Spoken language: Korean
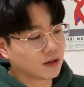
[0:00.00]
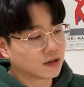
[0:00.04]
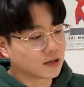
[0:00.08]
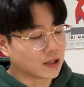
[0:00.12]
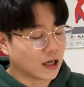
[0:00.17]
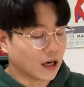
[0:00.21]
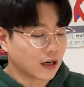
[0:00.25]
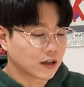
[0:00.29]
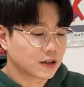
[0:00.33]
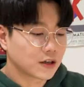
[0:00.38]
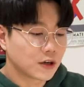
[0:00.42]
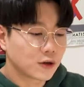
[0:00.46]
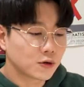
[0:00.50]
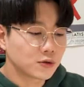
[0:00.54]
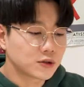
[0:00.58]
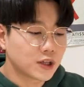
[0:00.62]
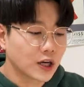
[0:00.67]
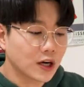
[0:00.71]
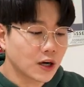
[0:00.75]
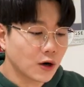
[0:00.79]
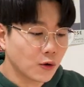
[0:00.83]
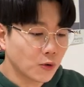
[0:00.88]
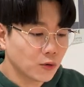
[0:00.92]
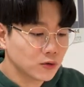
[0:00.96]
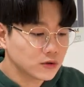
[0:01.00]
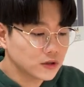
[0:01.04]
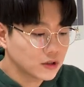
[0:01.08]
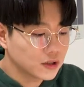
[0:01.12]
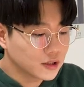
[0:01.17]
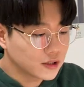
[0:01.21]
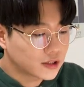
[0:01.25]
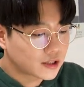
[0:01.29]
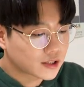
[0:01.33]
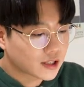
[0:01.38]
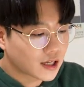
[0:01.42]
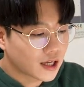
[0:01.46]
자, 그리고 제가
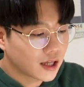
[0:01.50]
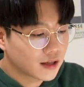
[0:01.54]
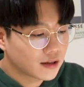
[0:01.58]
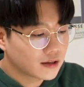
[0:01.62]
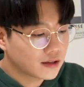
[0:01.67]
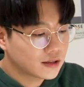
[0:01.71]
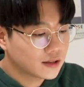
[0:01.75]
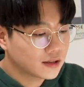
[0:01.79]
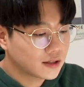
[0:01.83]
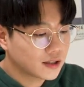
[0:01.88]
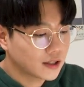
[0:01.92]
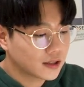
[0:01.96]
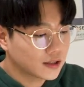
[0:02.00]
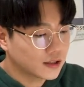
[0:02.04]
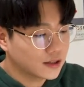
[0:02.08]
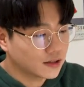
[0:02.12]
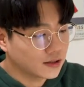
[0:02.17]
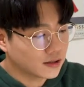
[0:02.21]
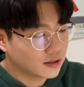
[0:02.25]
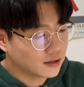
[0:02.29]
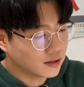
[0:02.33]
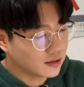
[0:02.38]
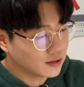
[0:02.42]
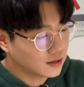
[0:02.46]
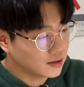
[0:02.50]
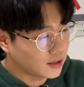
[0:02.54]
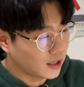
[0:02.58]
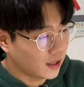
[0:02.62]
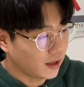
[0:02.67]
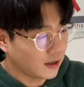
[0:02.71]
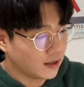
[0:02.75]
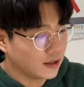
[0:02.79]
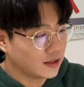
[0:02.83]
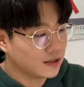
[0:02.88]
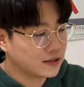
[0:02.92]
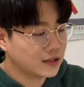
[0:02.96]
오늘 스캔 뜰 책은
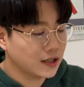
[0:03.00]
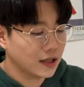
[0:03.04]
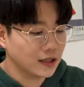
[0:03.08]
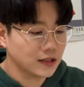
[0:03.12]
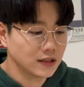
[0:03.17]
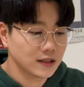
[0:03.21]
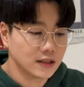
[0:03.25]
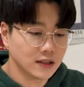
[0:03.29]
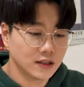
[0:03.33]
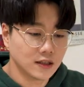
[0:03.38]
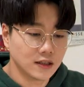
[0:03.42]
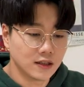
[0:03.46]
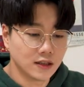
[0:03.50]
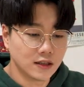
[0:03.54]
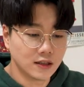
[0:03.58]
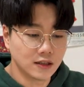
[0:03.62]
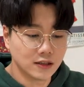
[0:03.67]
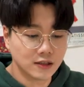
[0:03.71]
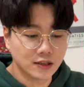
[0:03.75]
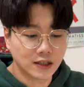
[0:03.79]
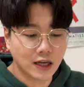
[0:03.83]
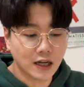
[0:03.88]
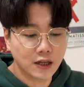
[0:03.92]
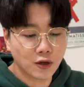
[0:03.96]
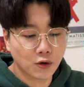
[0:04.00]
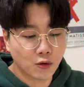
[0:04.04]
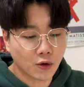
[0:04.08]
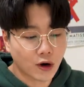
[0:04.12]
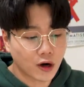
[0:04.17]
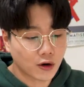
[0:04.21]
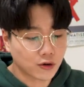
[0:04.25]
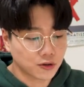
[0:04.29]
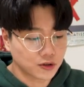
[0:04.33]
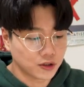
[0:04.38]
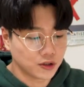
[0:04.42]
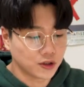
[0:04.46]
네, 이 책을 이제 하려고
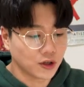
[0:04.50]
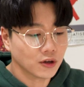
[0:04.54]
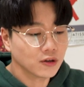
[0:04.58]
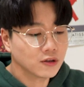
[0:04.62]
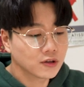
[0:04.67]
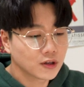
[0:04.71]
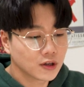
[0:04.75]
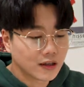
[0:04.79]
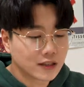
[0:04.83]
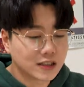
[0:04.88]
하거든요.